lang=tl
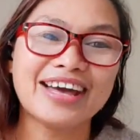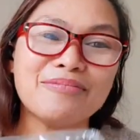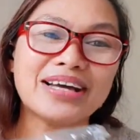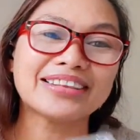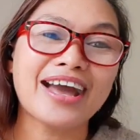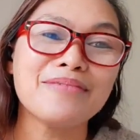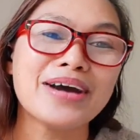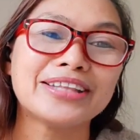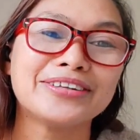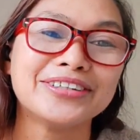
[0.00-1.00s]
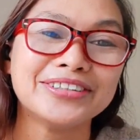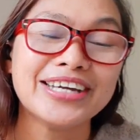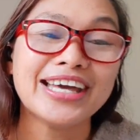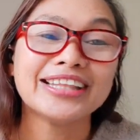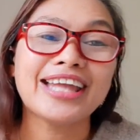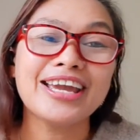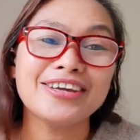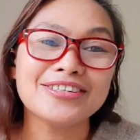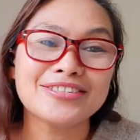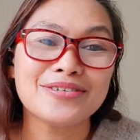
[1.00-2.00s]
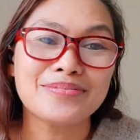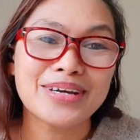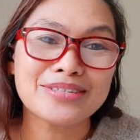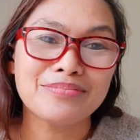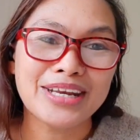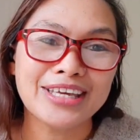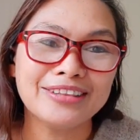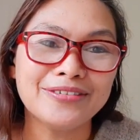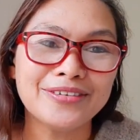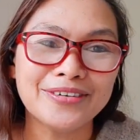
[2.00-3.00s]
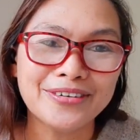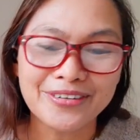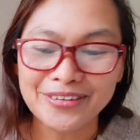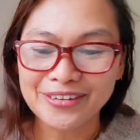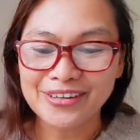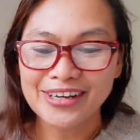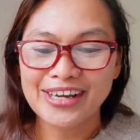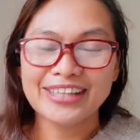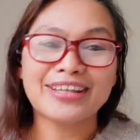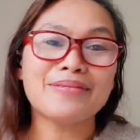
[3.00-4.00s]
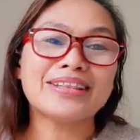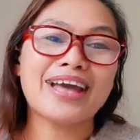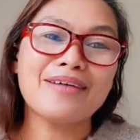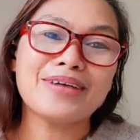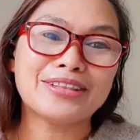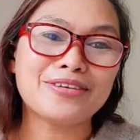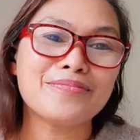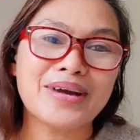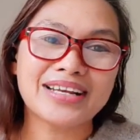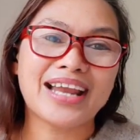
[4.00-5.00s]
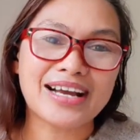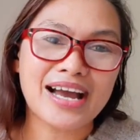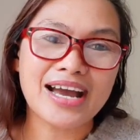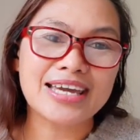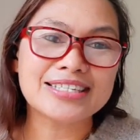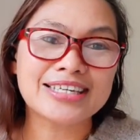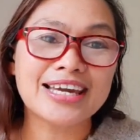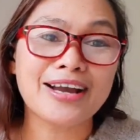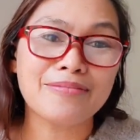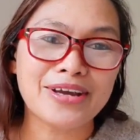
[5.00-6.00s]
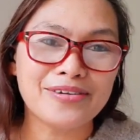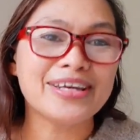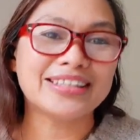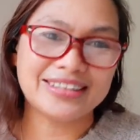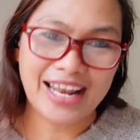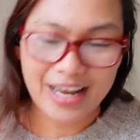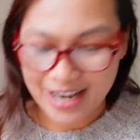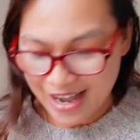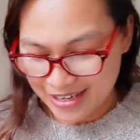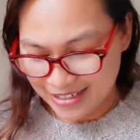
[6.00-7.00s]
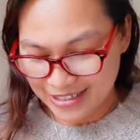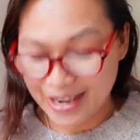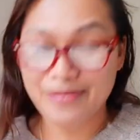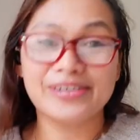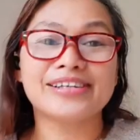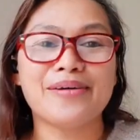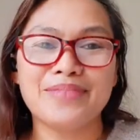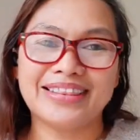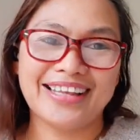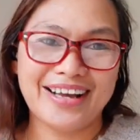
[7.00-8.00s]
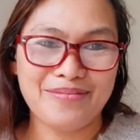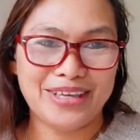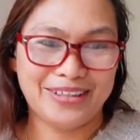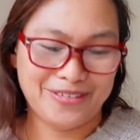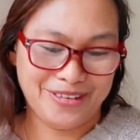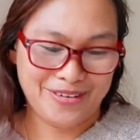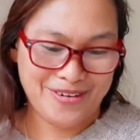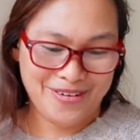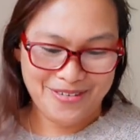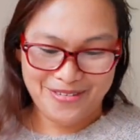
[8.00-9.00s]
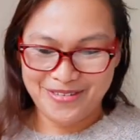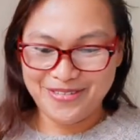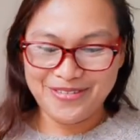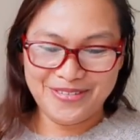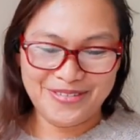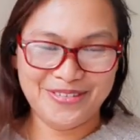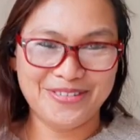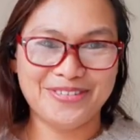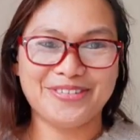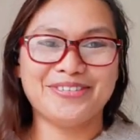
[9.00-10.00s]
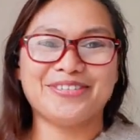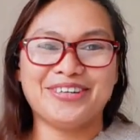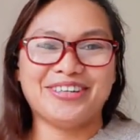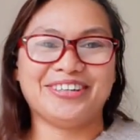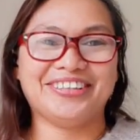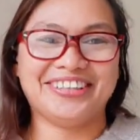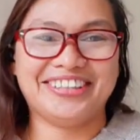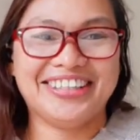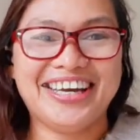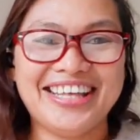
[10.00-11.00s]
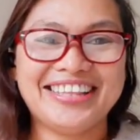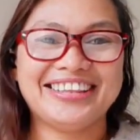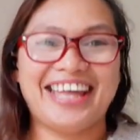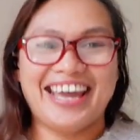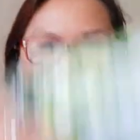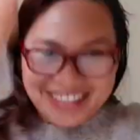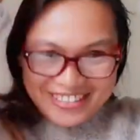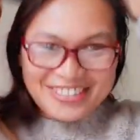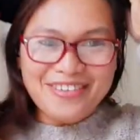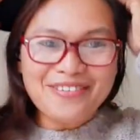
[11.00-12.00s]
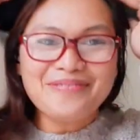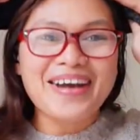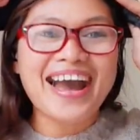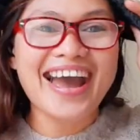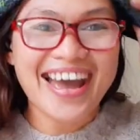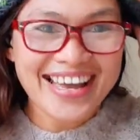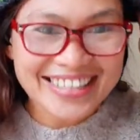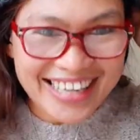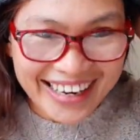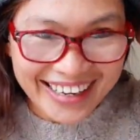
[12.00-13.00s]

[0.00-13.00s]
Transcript: Tamang-tama to. Thank you so much, manito ko. Tamang-tama to. Pag naka-skin kami ulit, talagang ga gamit na gamit ko to. Ooh! Thank you so much.